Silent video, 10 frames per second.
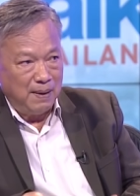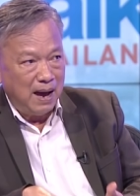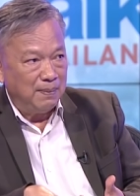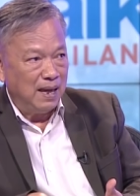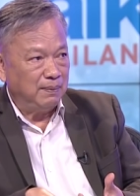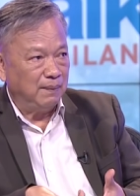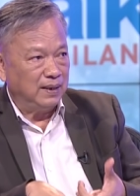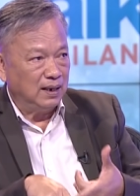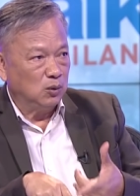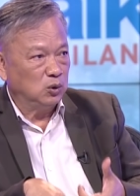ภาพลักษณ์แบบ
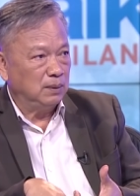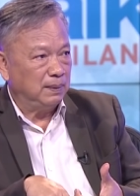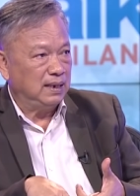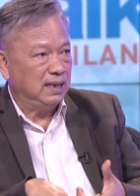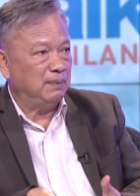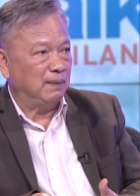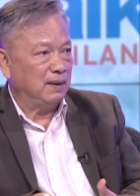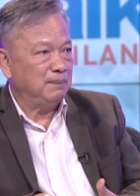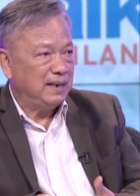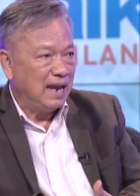นั้นนะคุณจะไปคิดแบบ
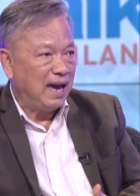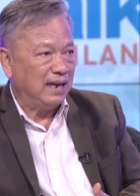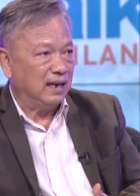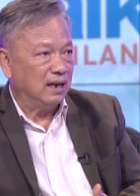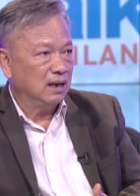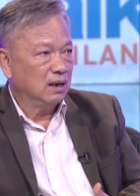นั้นไม่ได้ไงคือศ